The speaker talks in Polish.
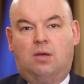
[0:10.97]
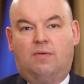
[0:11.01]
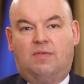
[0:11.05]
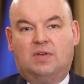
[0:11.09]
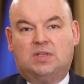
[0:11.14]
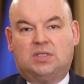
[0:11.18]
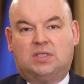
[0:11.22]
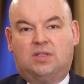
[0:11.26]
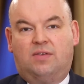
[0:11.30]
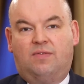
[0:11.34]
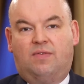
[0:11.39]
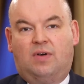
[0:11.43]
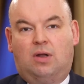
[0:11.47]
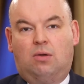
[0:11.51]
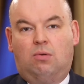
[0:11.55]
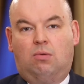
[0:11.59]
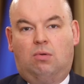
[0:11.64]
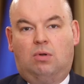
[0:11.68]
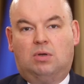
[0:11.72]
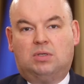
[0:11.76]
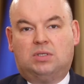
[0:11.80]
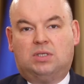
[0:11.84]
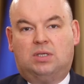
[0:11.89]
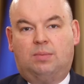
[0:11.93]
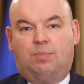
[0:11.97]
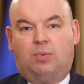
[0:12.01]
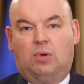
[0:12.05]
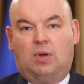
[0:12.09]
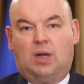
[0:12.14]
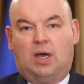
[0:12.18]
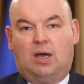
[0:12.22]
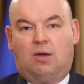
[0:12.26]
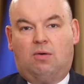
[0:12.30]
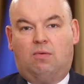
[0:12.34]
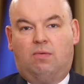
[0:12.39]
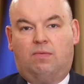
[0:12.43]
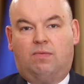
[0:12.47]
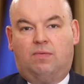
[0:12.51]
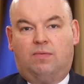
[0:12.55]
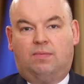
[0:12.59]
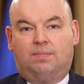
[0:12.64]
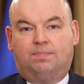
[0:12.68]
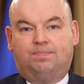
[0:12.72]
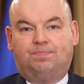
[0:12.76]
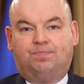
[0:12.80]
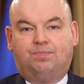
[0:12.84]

festiwalu Losy Polaków.